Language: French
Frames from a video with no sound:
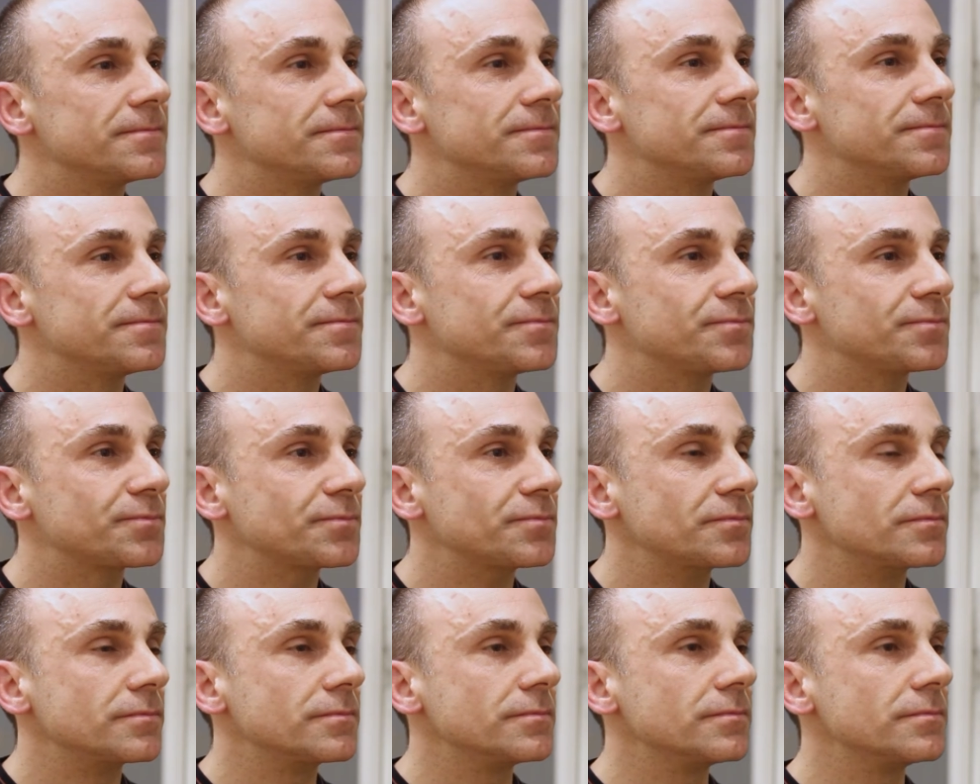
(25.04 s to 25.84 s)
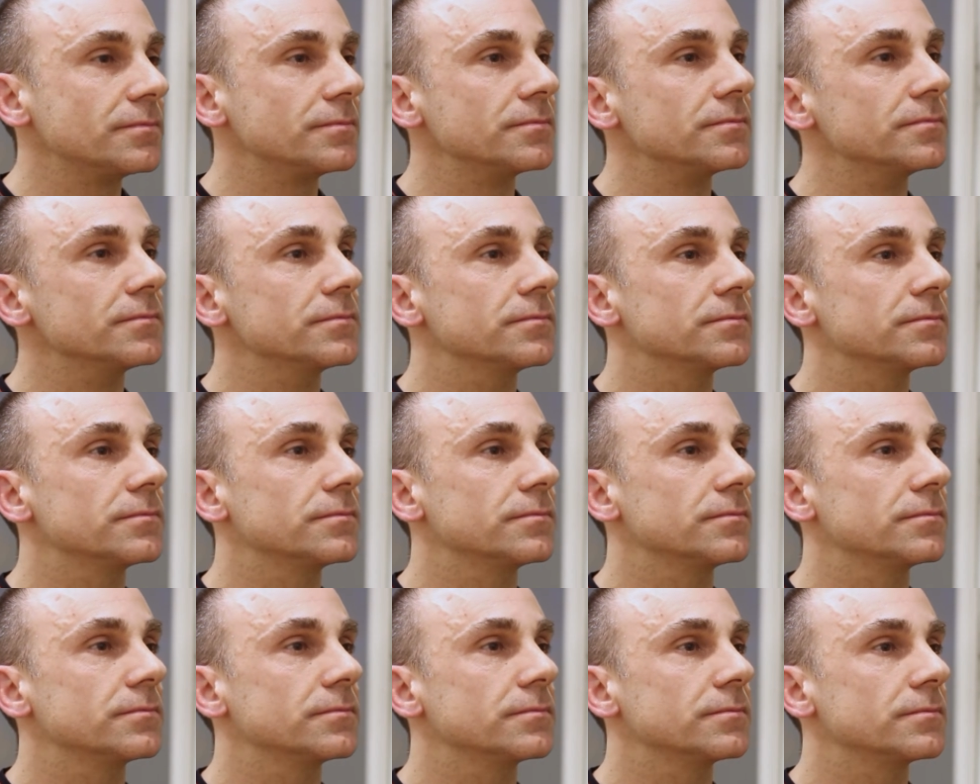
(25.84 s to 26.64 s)
Qu'est-ce que la
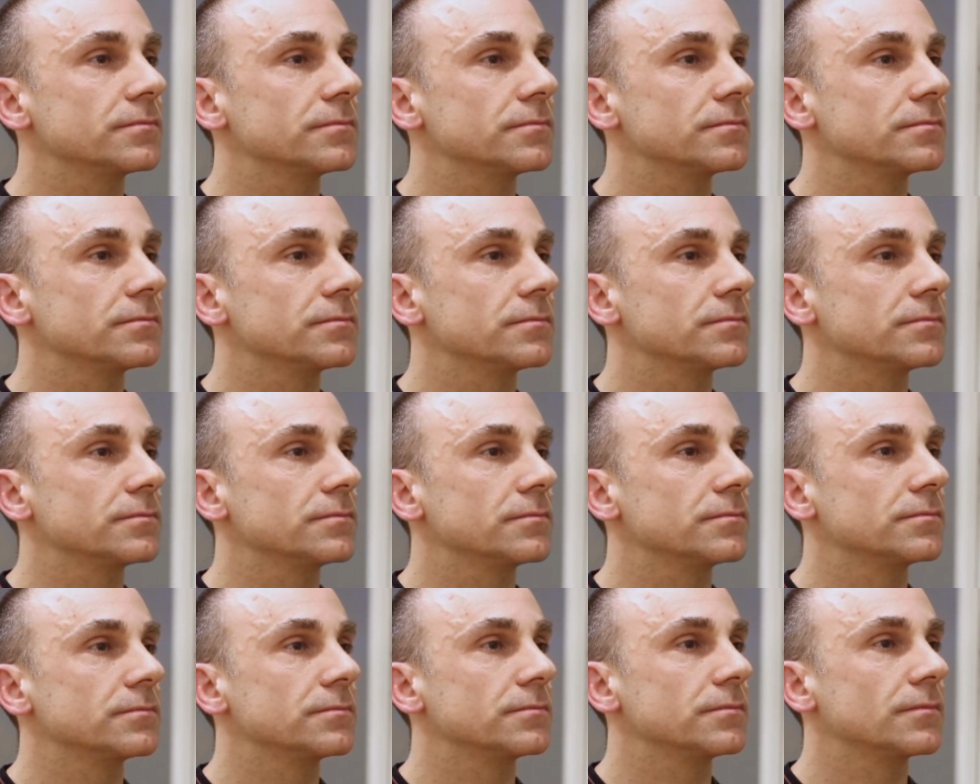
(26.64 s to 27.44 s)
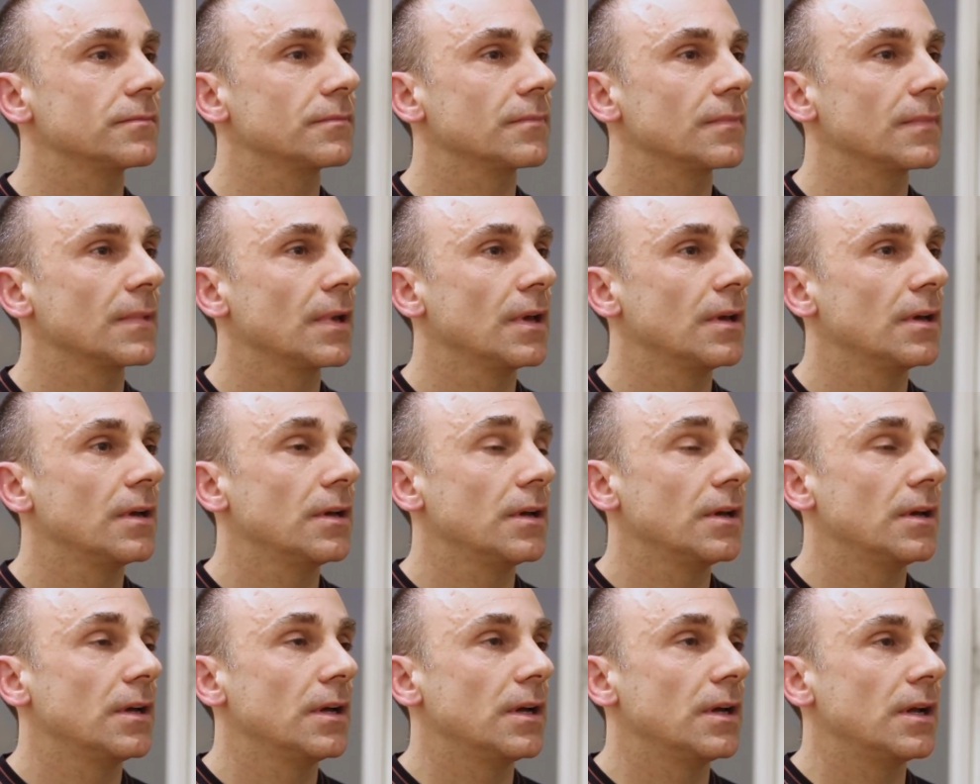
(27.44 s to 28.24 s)
scénographie selon vous
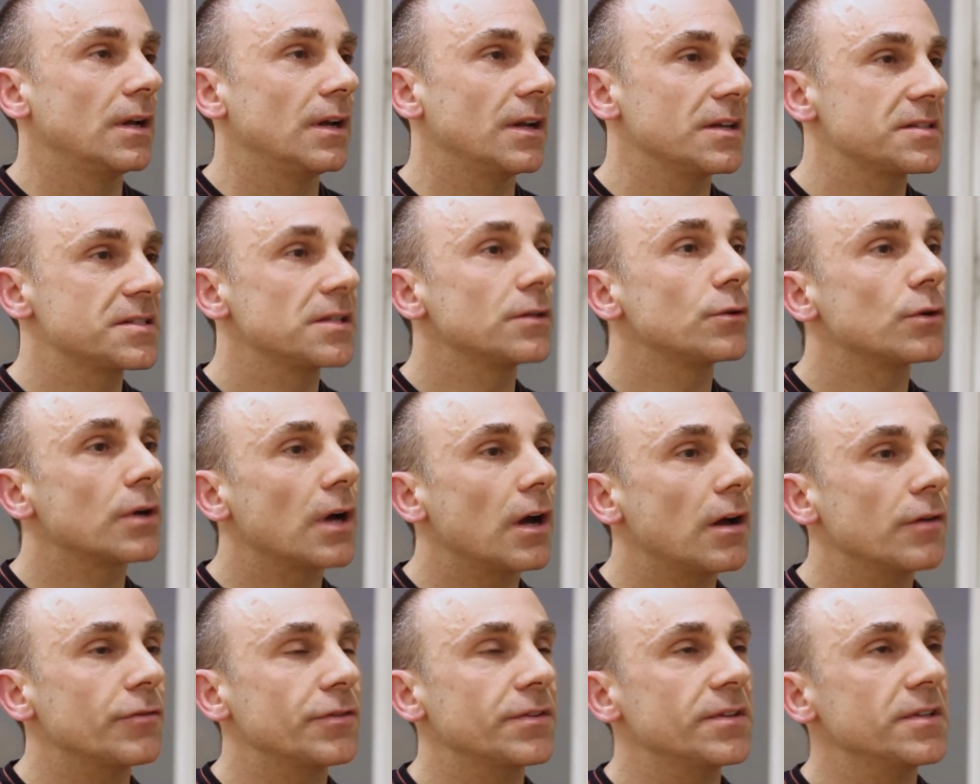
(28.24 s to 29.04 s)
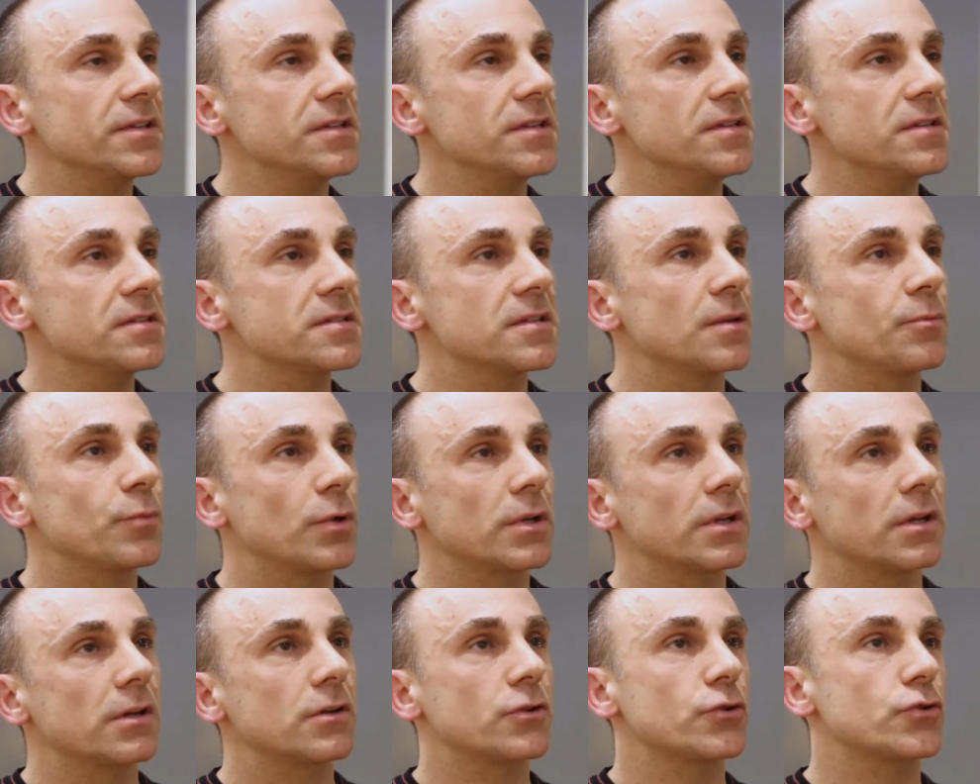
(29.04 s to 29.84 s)
La scénographie, ça peut
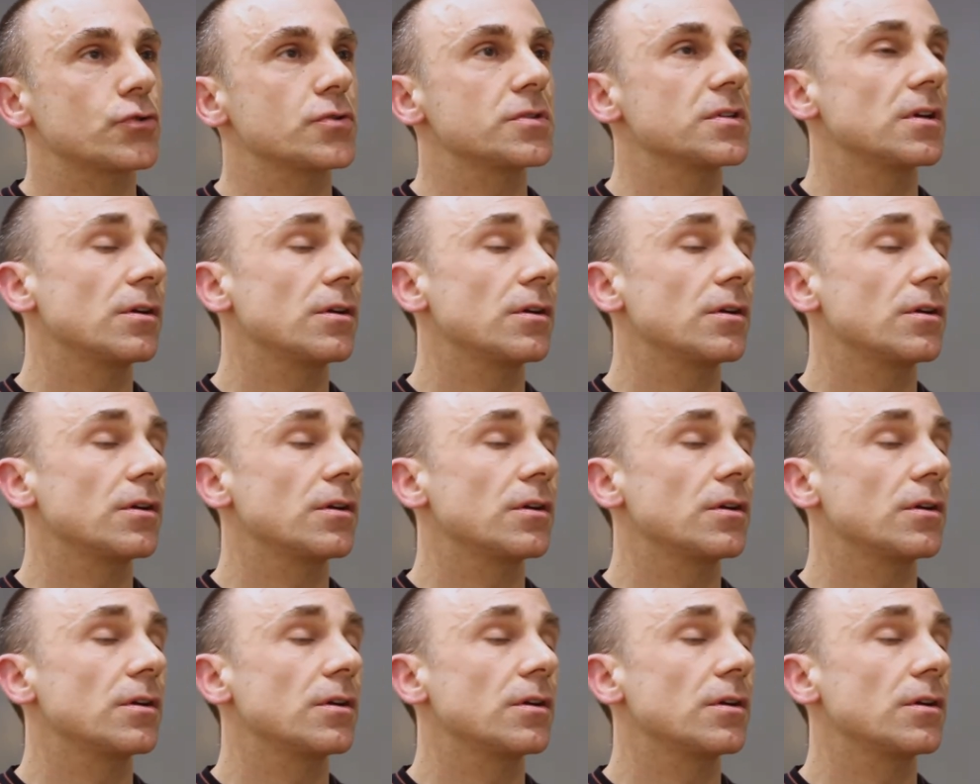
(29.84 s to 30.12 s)
être quelque chose